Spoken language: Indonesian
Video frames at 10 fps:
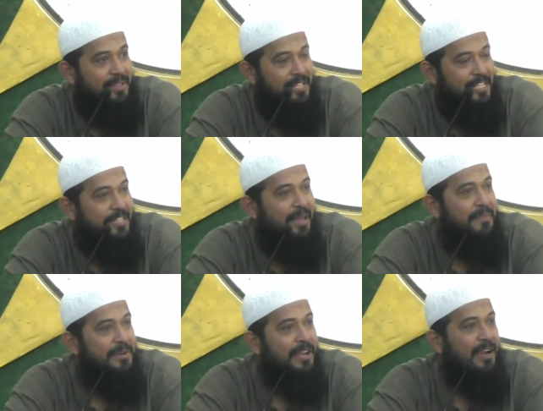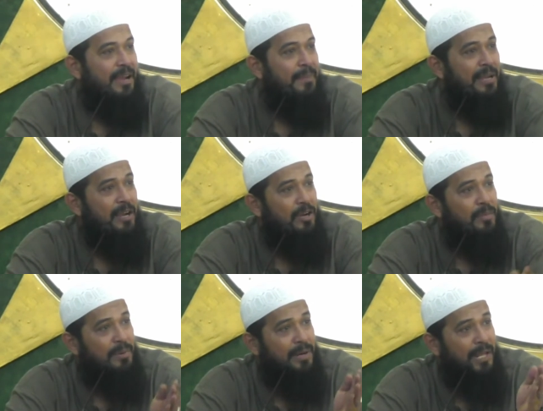Islam ini agama yang
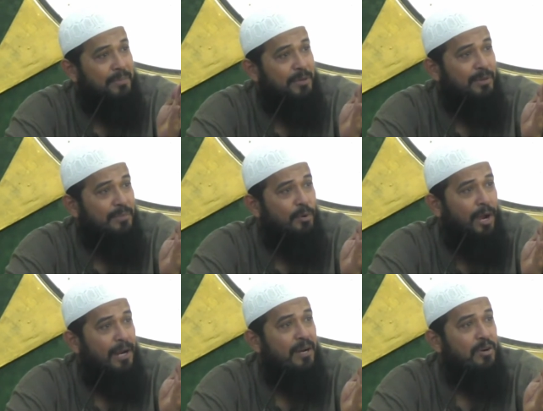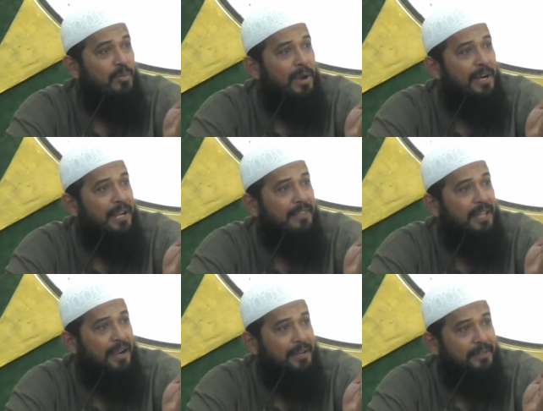kalau melihat kemungkaran robah dengan
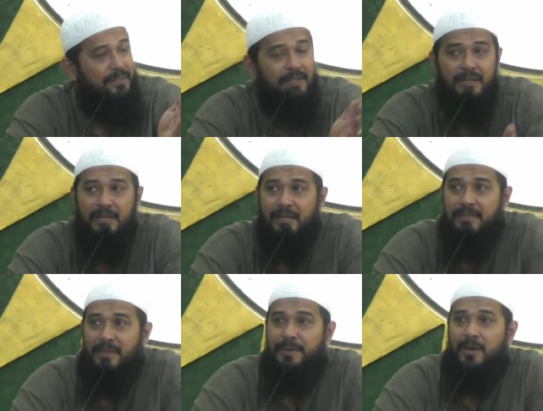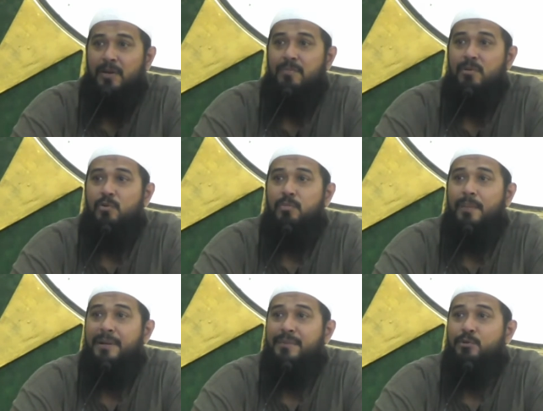tangan. Tapi kalau merubah
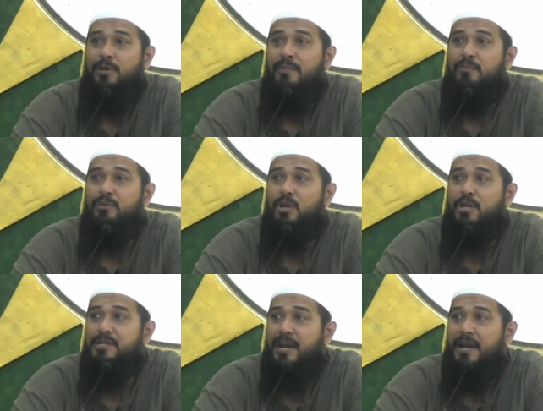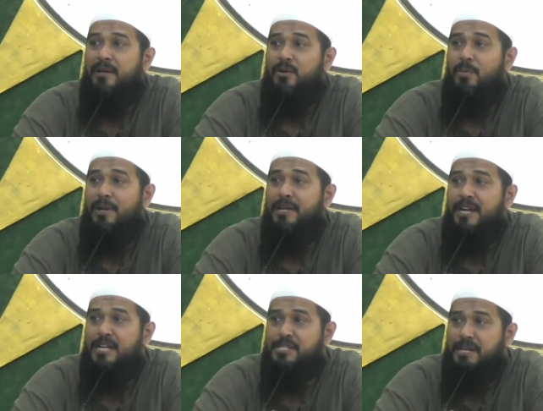menimbulkan mudarat jangan robah dengan
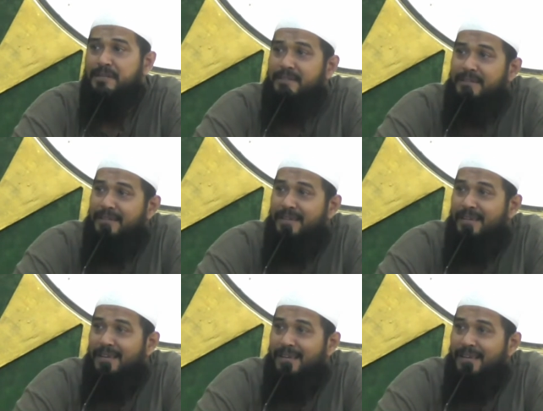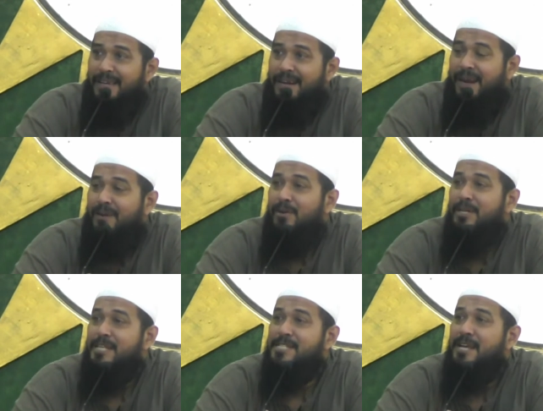lisan. Kalau
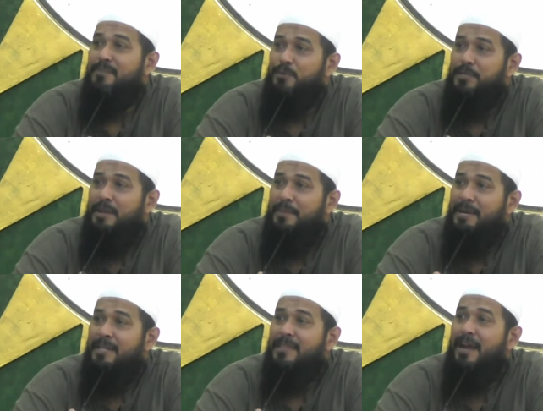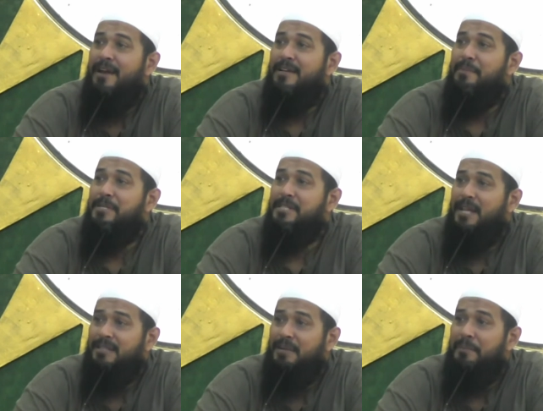lisan pun tidak mendatangkan
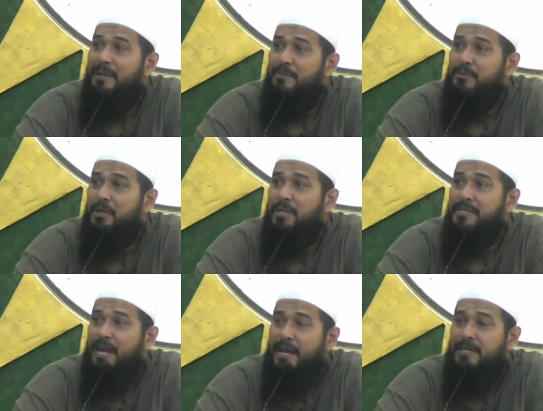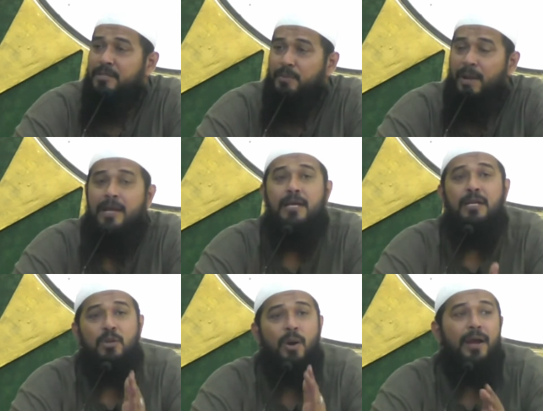kemaslahatan malah mudarat jangan coba
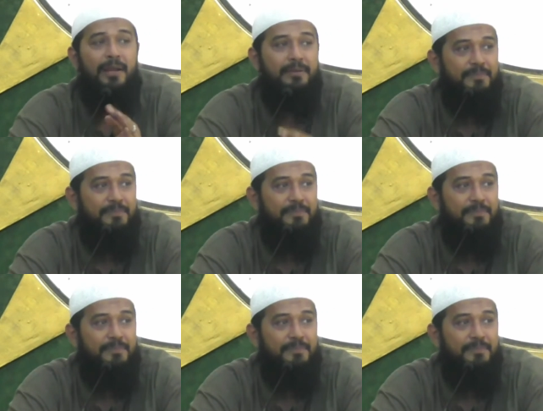doakan.